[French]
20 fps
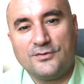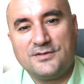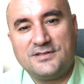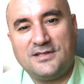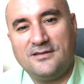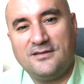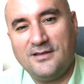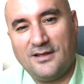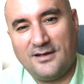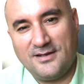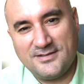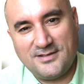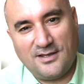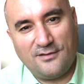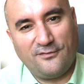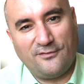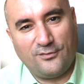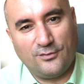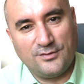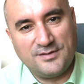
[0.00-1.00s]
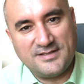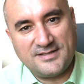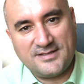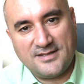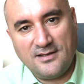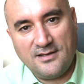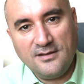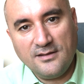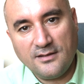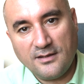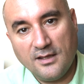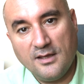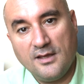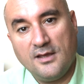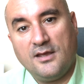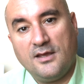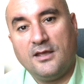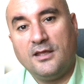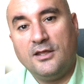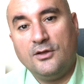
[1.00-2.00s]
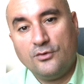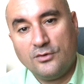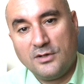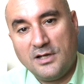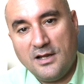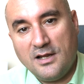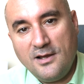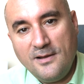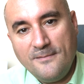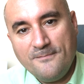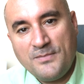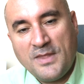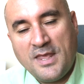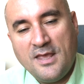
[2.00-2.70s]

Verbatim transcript: c'est-à-dire les iPhone 5 et au-delà,